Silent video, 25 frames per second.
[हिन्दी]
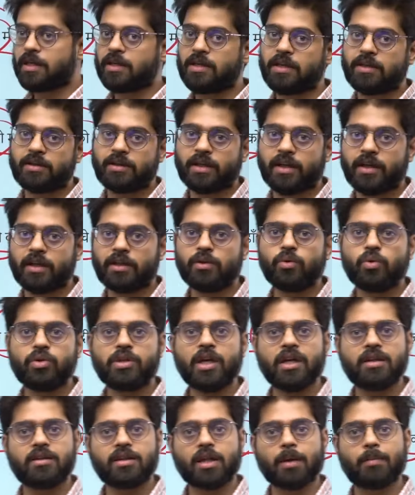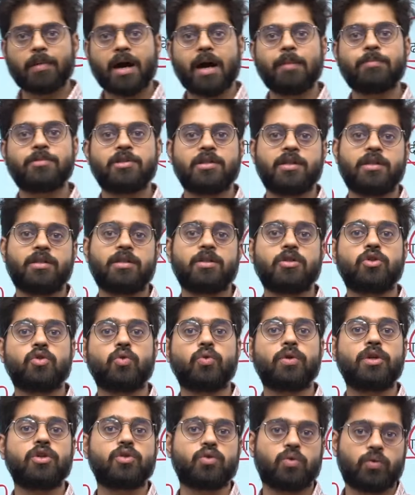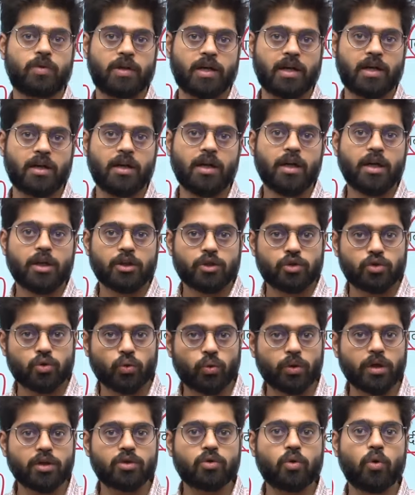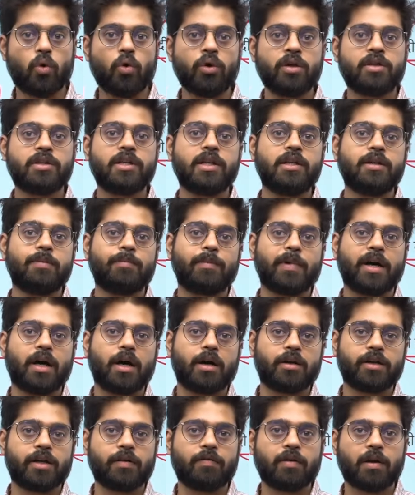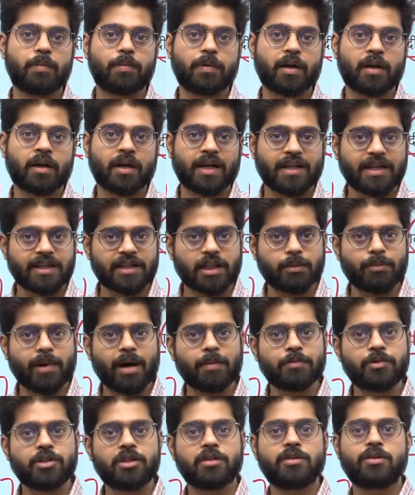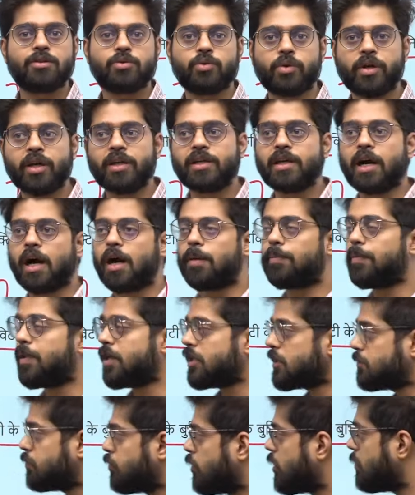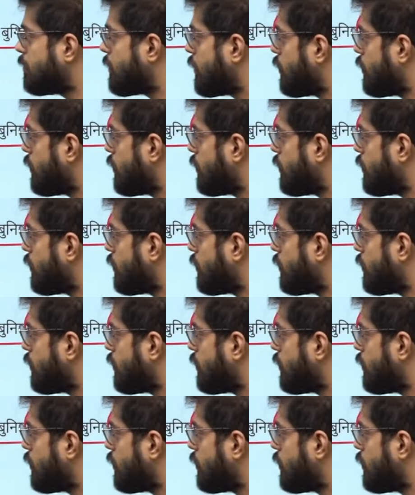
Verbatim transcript: किया जाता है तो ये तमाम चीज़ जैसे स्टोरेज हो गया स्टोरेज कोल्ड चेन डेवलप करना ये तमाम चीज़ें जो है यहाँ पर इस पूरी